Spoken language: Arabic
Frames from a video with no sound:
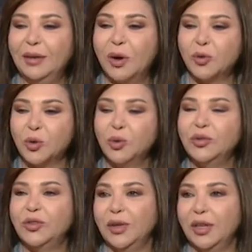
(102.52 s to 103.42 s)

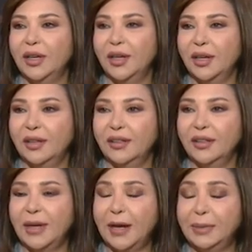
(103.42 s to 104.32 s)
موجود آه،
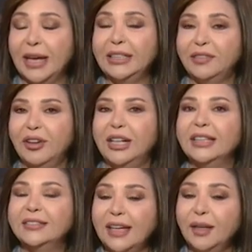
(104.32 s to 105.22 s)
آه، بهدف
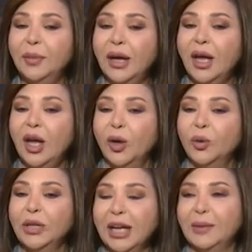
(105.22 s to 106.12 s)
هالكتاب
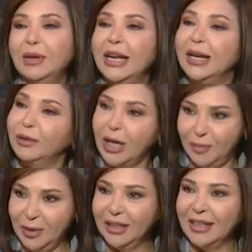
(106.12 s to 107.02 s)
ونحن بنقول لك
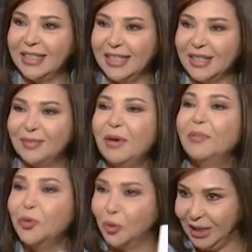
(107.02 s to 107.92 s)
بنحبك كثير
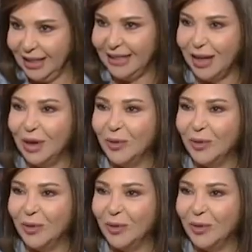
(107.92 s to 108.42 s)
مبروك الكتاب